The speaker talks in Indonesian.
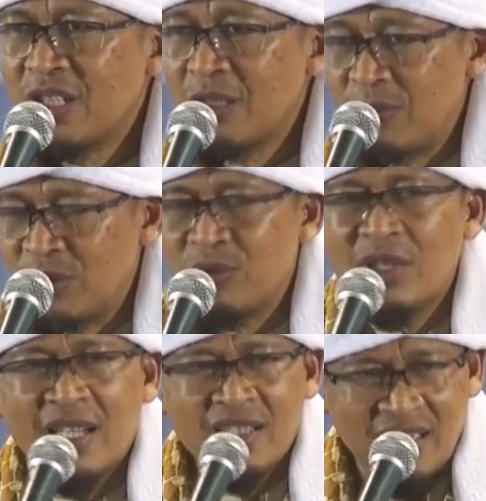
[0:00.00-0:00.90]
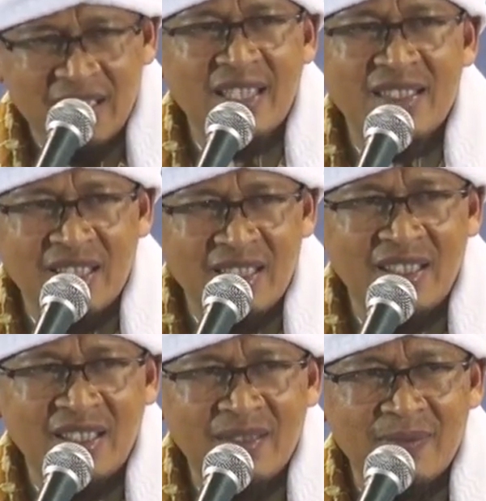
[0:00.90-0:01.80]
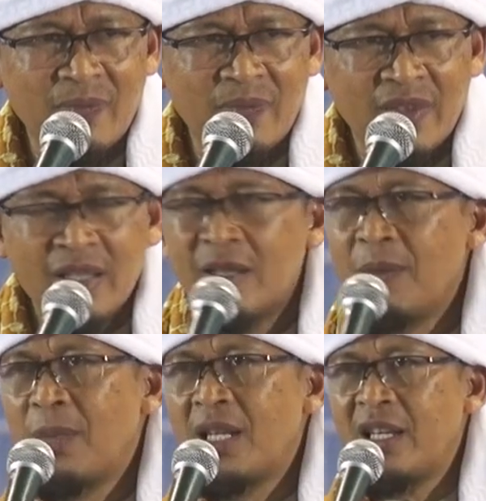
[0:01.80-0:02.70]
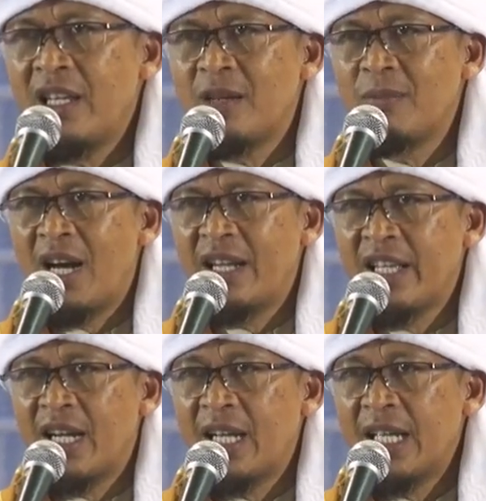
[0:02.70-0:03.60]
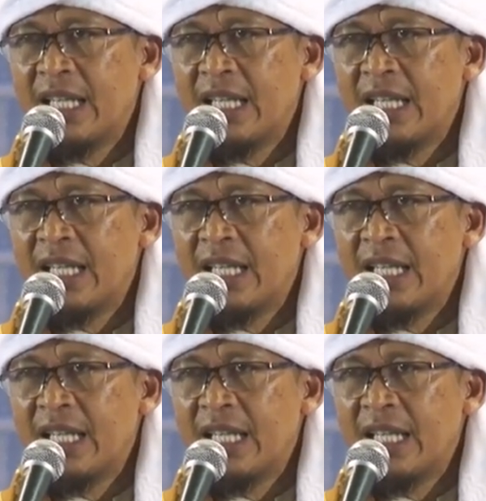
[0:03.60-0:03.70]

keburukan kita sendiri. Mana yang bahaya?